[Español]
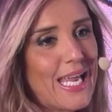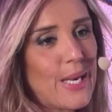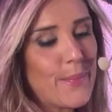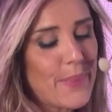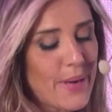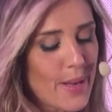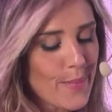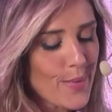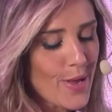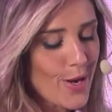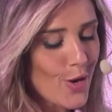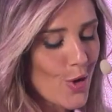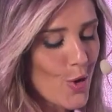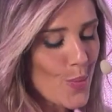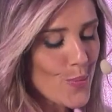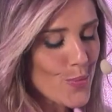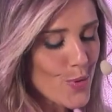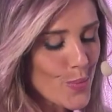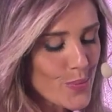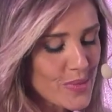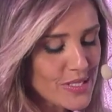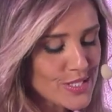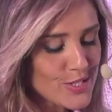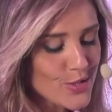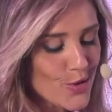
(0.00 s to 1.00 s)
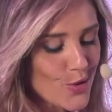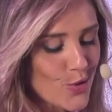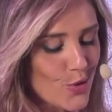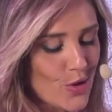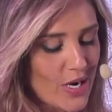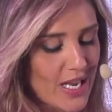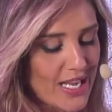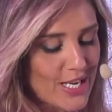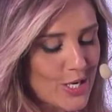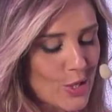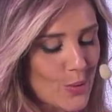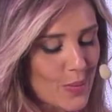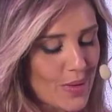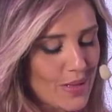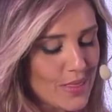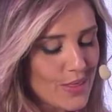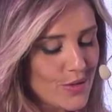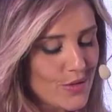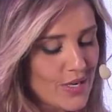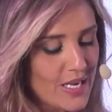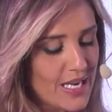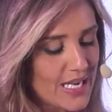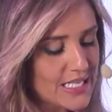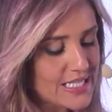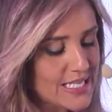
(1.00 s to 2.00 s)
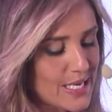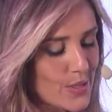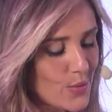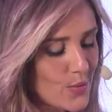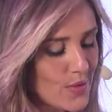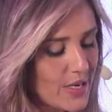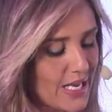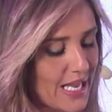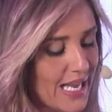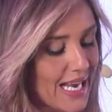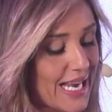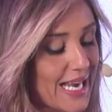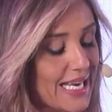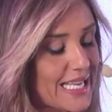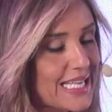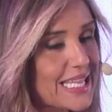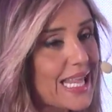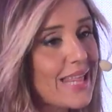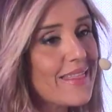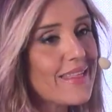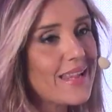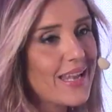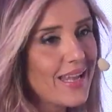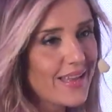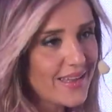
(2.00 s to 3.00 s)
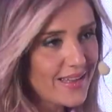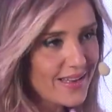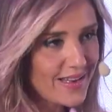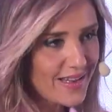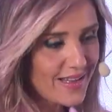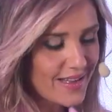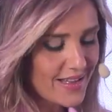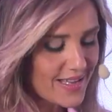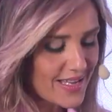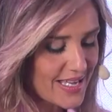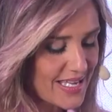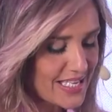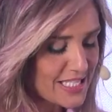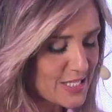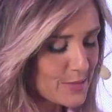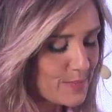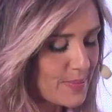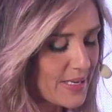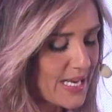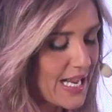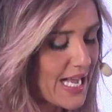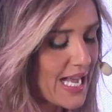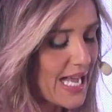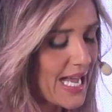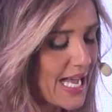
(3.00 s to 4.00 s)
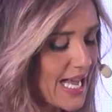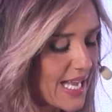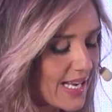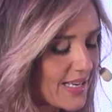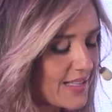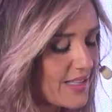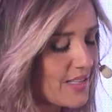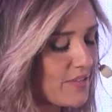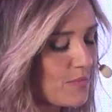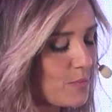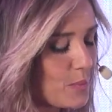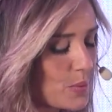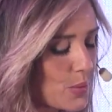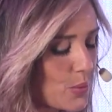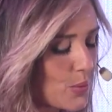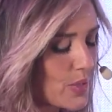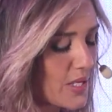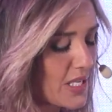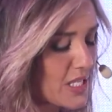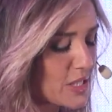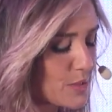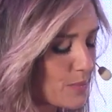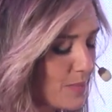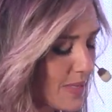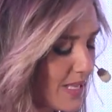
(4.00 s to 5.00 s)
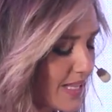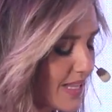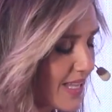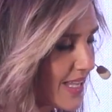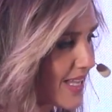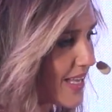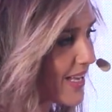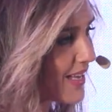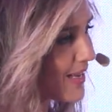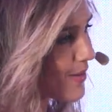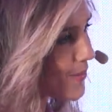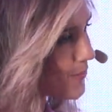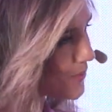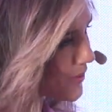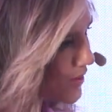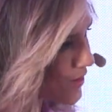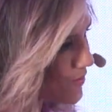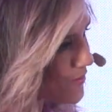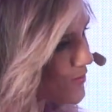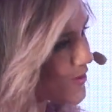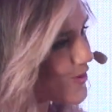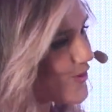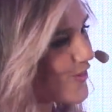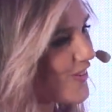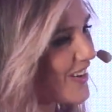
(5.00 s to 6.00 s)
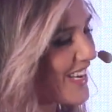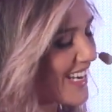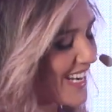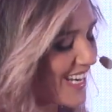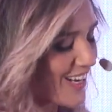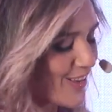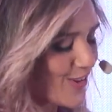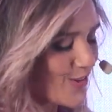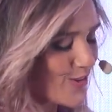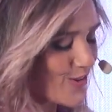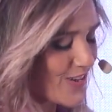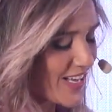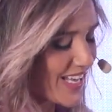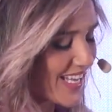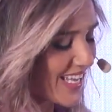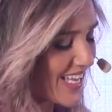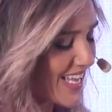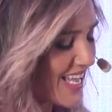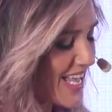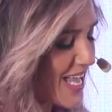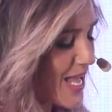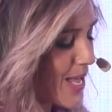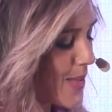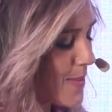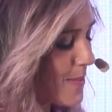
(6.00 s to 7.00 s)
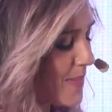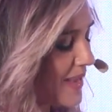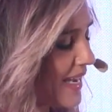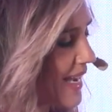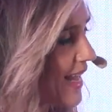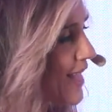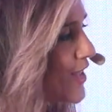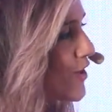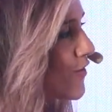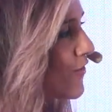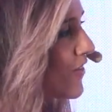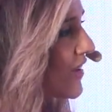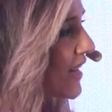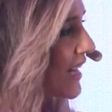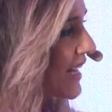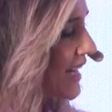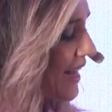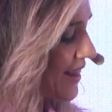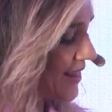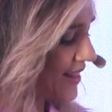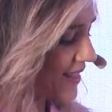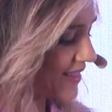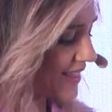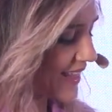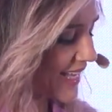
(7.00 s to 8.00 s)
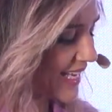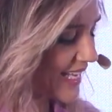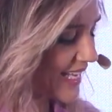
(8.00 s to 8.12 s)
El premio al compromiso con la innovación y la salud en la calidad del aire es para Active Pure España, premio que recoge Pelayo Fernández,